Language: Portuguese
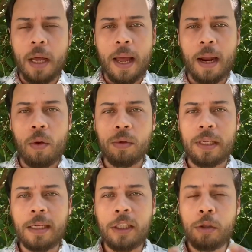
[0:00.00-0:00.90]
ela
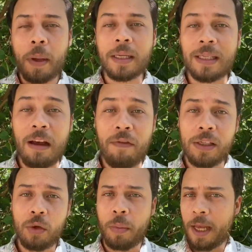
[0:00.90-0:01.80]
consegue dispersar
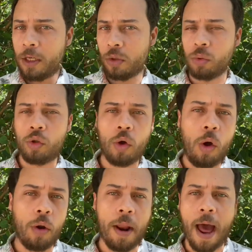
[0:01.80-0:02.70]
facilmente no
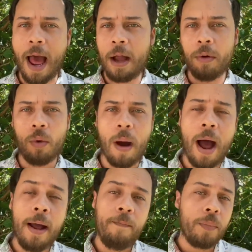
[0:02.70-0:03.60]
solo, na água, no
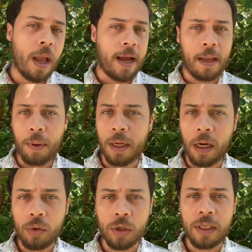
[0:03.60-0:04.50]
ar, a depender
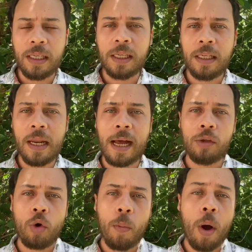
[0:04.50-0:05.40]
das suas necessidades,
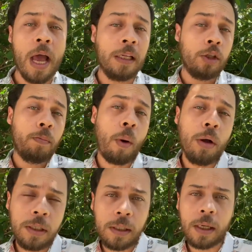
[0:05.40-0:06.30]
como uma
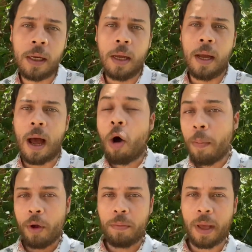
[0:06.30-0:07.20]
resposta ao
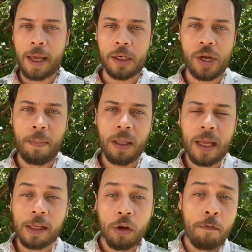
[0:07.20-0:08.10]
meio ambiente. A planta
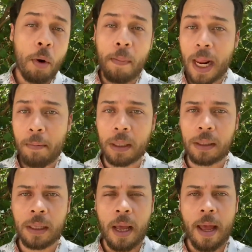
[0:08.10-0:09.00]
resolve
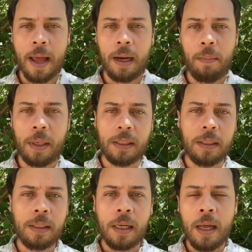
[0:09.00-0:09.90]
problemas, ela
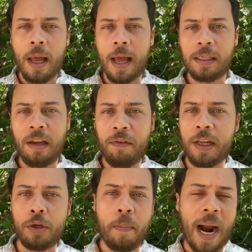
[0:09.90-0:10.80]
precisa é, se defender
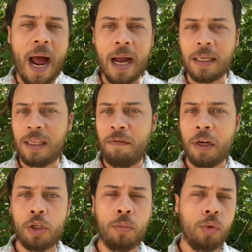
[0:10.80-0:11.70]
de pragas, se defender
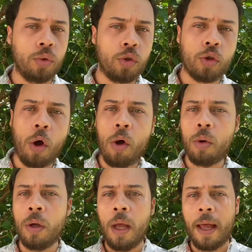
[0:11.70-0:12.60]
de muito sol,
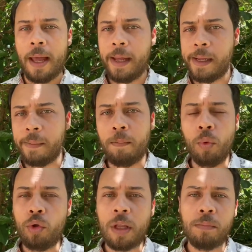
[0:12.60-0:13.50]
é,
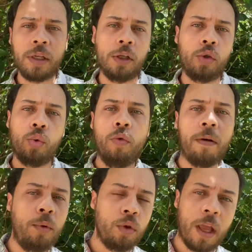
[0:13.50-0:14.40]
muito tempo sem chuva,
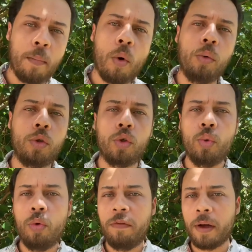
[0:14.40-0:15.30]
muito tempo com
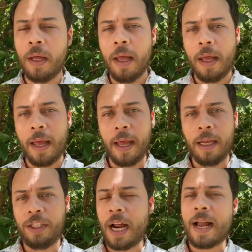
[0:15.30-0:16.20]
chuva, é,
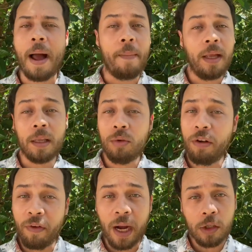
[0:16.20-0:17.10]
encharcamento. Então,
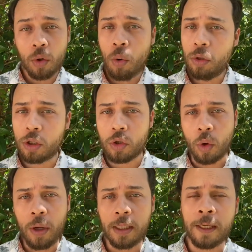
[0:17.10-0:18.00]
diferentes
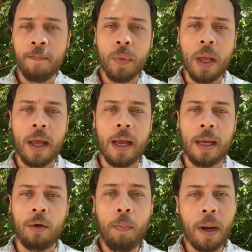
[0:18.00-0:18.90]
condições
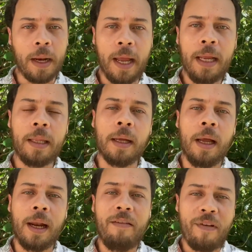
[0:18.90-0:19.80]
no planeta
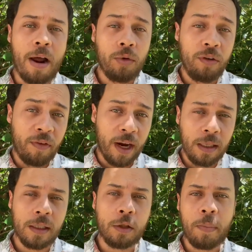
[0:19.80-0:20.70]
levaram
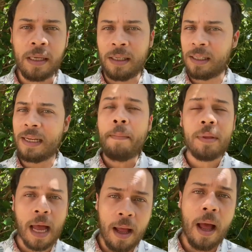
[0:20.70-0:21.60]
diferentes espécies a se
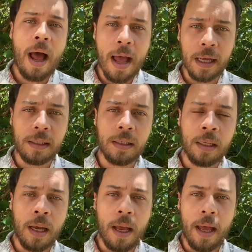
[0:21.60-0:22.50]
adaptar a essas
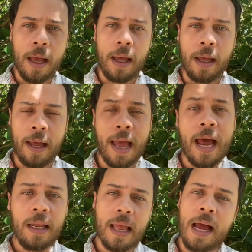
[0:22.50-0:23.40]
é,
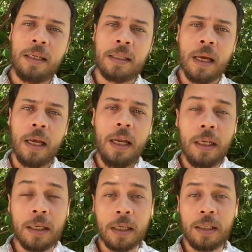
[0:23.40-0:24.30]
realidades e
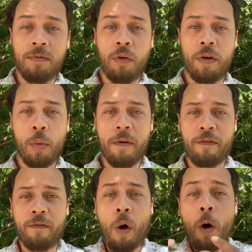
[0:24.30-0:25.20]
nisso elas desenvolver uma
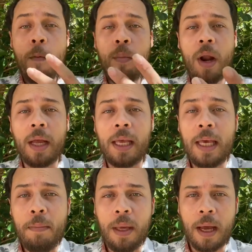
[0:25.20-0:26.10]
fórmula
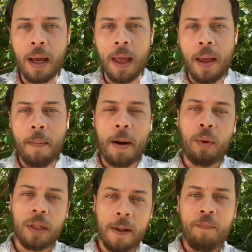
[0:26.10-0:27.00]
química para
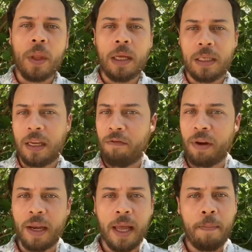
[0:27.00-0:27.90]
poder se
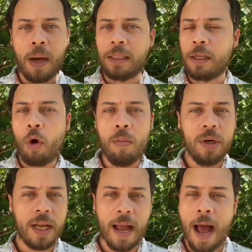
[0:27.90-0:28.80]
defender, para se
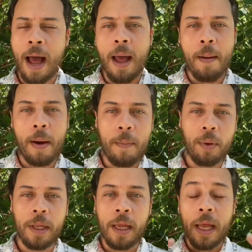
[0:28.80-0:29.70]
comunicar, para
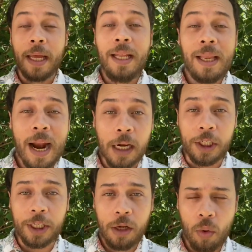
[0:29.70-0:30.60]
poder
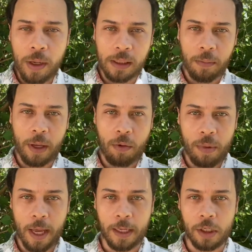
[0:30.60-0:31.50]
interagir com esse meio
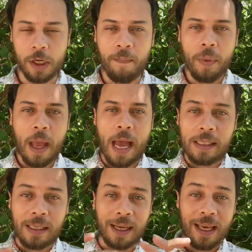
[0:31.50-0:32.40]
ambiente.
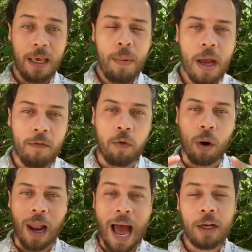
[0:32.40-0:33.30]
Essa química
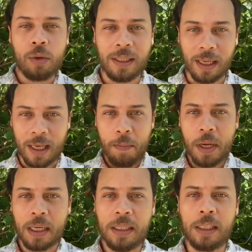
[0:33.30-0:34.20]
volátil, essa
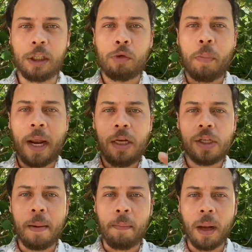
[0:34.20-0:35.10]
química que se desprende
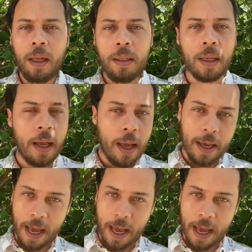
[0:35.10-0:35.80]
da planta e é